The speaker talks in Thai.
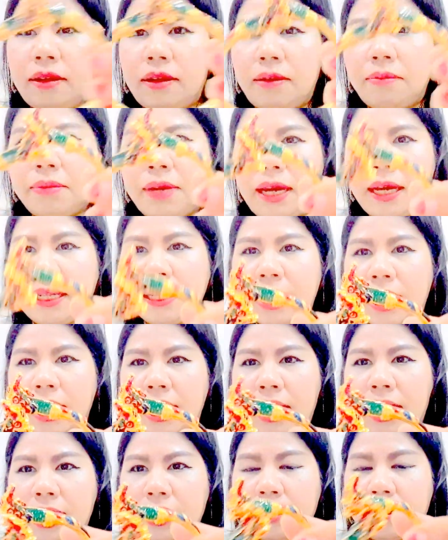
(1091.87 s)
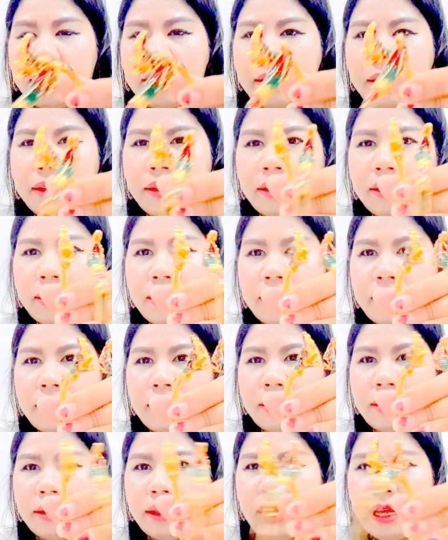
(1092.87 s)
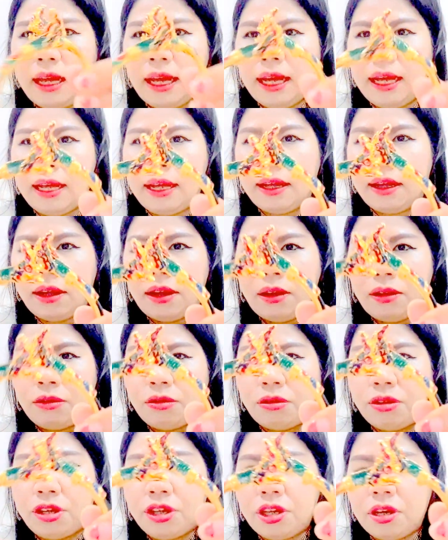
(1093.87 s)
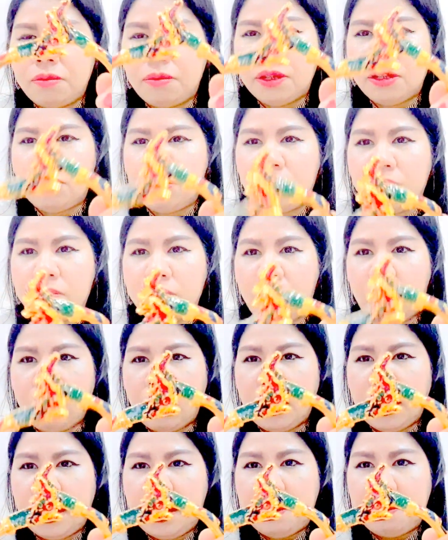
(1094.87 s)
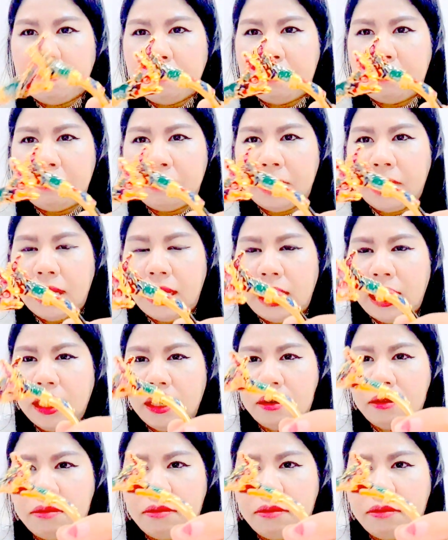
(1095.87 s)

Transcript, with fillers: กำไลนาคนะคะ ตัวนี้จะเป็นชุบทองคำนะคะ